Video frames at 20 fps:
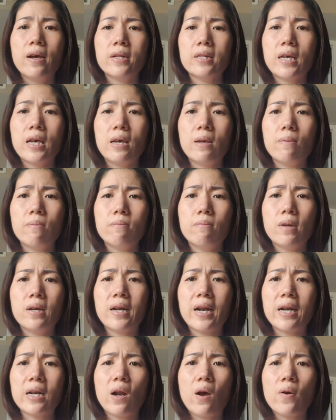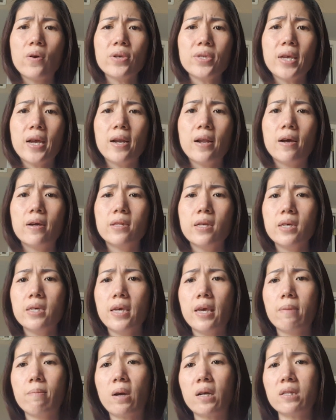thì mình nói trả lời tiếng
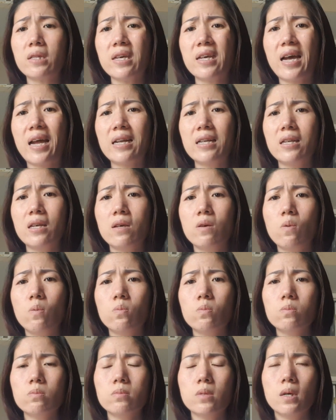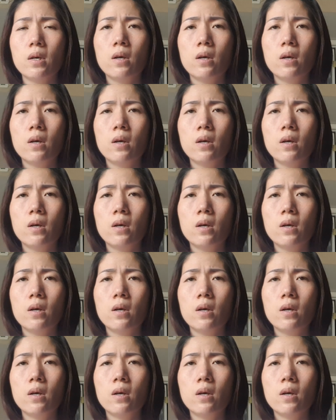Việt bằng tiếng Anh gì cũng